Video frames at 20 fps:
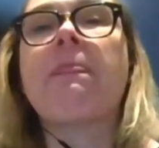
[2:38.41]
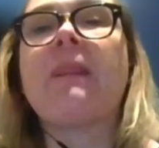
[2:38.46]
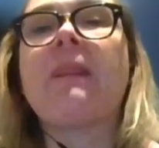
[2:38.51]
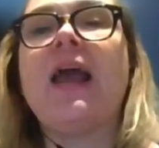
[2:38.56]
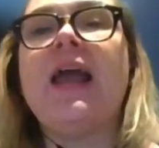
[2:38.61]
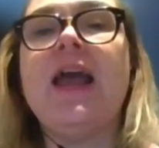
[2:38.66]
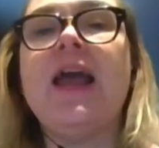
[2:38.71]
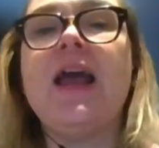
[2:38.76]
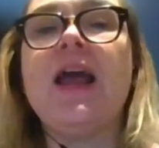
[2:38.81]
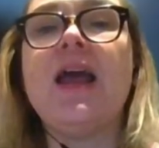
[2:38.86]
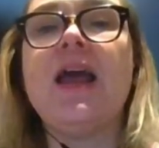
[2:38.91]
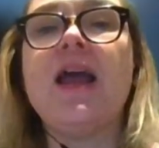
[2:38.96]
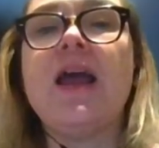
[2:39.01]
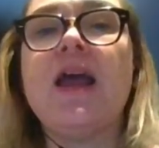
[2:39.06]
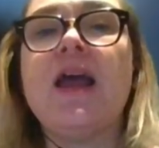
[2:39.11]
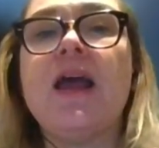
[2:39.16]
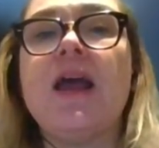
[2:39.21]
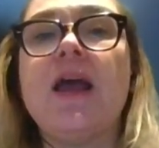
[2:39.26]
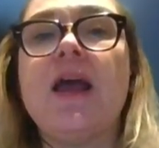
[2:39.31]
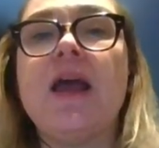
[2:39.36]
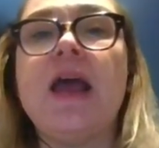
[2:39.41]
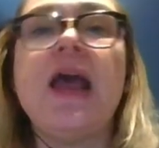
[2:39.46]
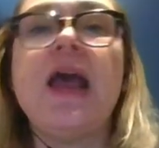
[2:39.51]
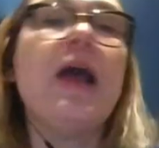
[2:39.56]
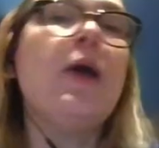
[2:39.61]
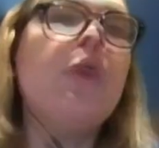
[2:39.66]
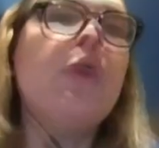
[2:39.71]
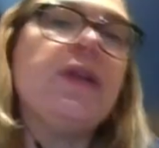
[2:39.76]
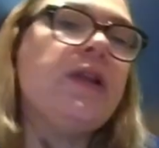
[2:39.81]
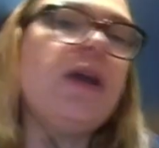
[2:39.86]
e,
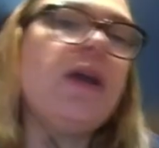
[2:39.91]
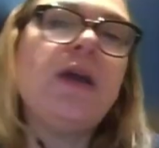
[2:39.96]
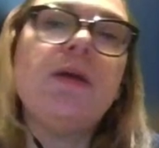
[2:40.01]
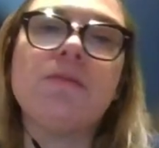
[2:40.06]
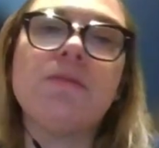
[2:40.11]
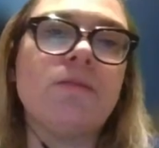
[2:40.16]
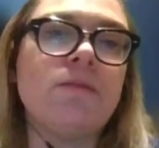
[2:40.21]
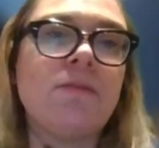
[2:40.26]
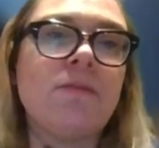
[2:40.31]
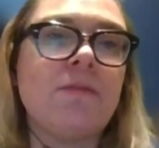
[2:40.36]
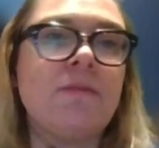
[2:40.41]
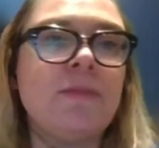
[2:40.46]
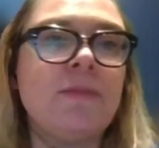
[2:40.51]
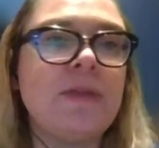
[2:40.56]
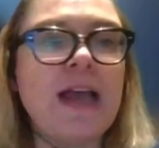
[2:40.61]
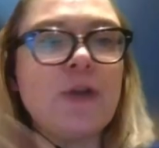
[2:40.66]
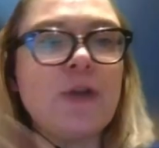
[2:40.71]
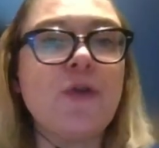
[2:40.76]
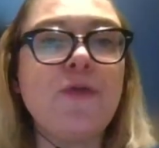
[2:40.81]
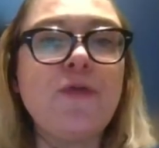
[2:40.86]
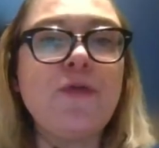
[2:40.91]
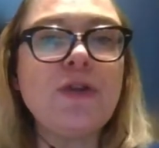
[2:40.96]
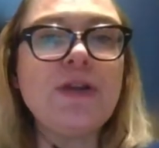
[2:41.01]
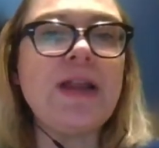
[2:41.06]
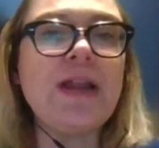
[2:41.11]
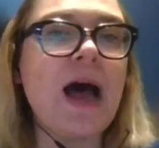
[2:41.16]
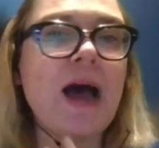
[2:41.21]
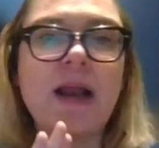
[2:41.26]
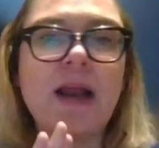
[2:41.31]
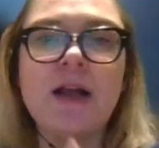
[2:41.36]
e quindi mh, mm, Teatro
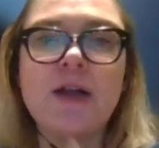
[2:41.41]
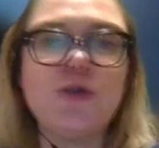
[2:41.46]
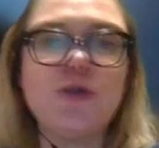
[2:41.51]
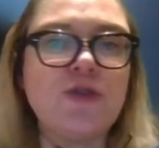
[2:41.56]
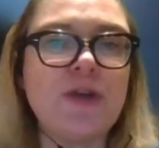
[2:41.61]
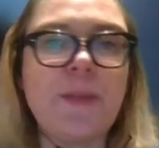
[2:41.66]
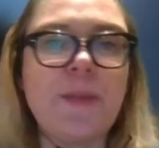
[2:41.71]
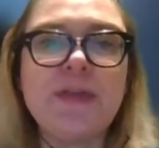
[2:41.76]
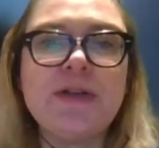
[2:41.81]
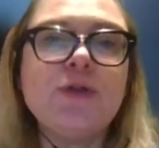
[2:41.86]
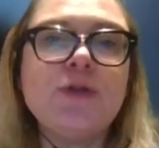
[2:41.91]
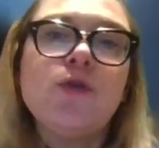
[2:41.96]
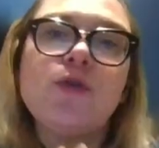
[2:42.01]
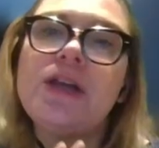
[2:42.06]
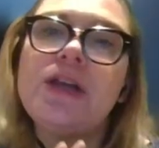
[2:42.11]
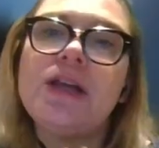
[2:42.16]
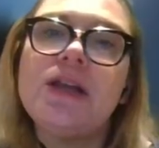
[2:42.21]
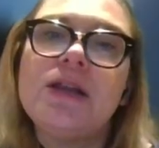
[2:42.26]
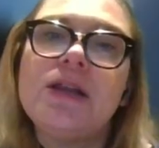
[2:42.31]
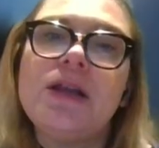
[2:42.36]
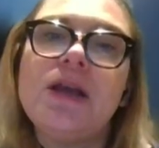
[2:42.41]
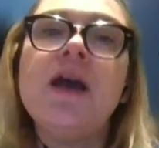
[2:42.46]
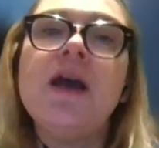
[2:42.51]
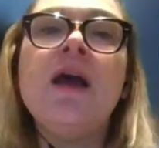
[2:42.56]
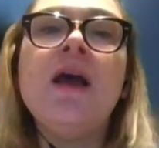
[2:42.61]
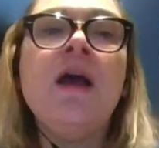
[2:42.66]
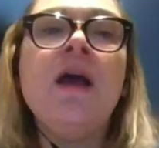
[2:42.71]
Fontana, Giuseppe Scoditti,